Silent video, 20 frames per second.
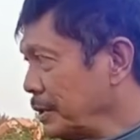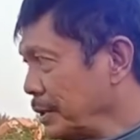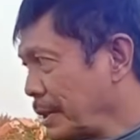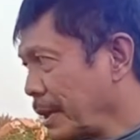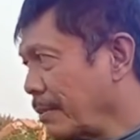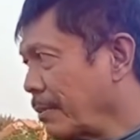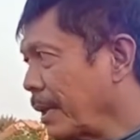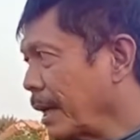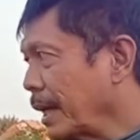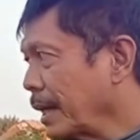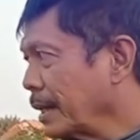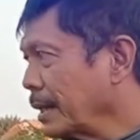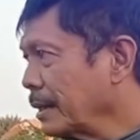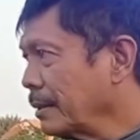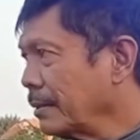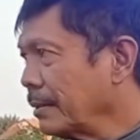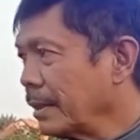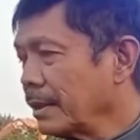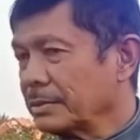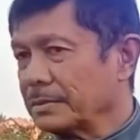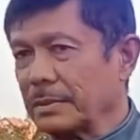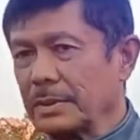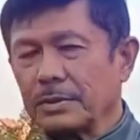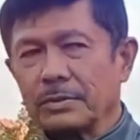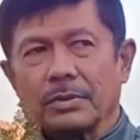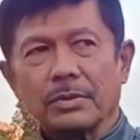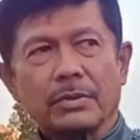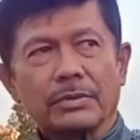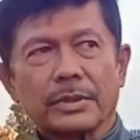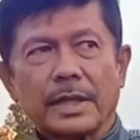Iya, saya
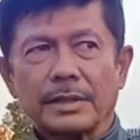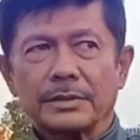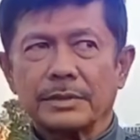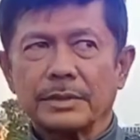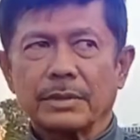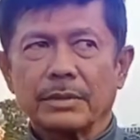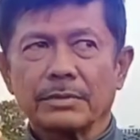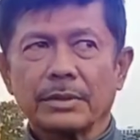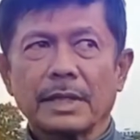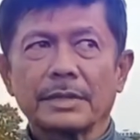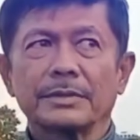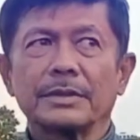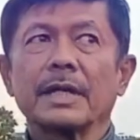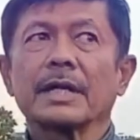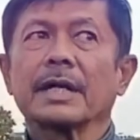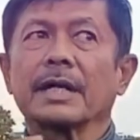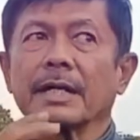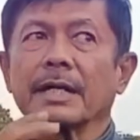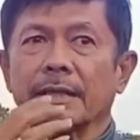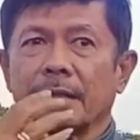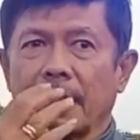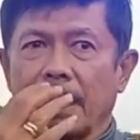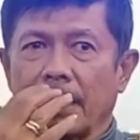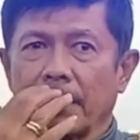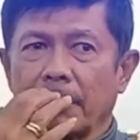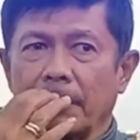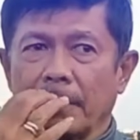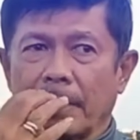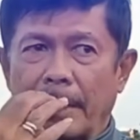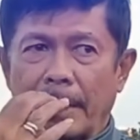selalu bilang ke pemain dan ke
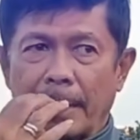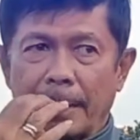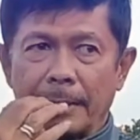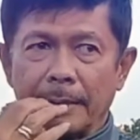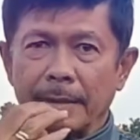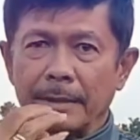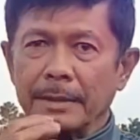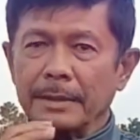pelatih fisik,